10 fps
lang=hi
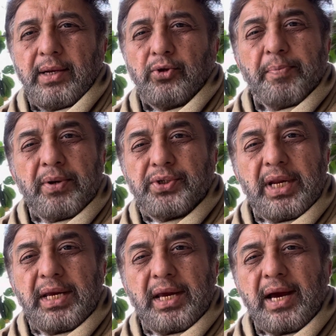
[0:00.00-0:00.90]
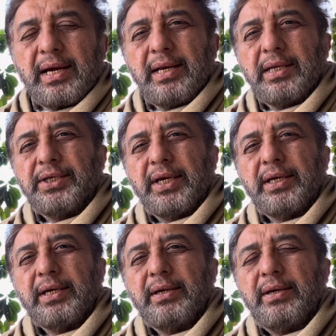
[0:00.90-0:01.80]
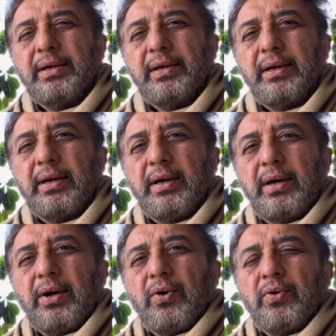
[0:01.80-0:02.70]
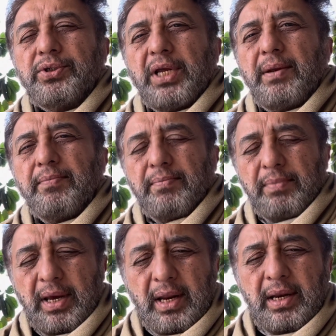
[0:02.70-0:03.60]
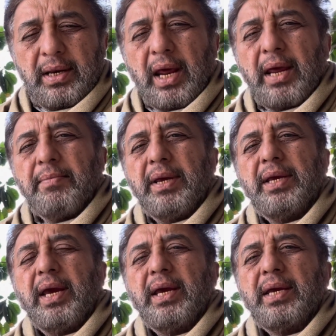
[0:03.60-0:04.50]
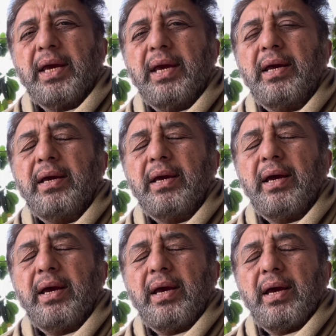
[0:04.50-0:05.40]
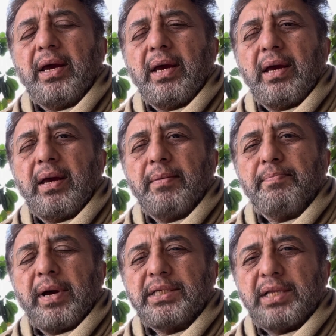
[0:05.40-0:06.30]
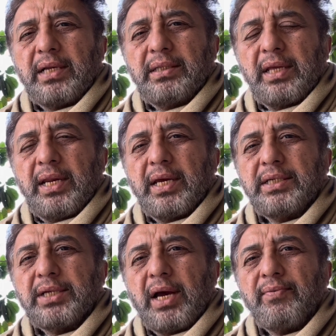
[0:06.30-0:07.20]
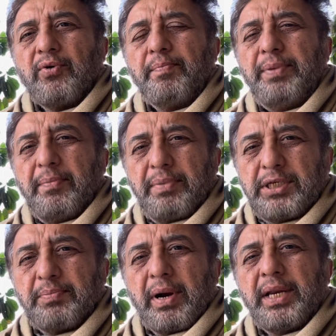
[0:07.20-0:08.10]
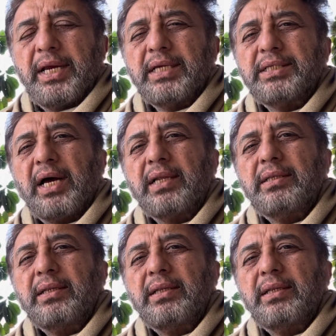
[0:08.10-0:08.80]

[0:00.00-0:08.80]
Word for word: तो फिर उसके लिए क्या करना चाहिए उसके लिए मेरी राय में यह है कि पाकिस्तान तहरीक इंसाफ को पीपल्स पार्टी के साथ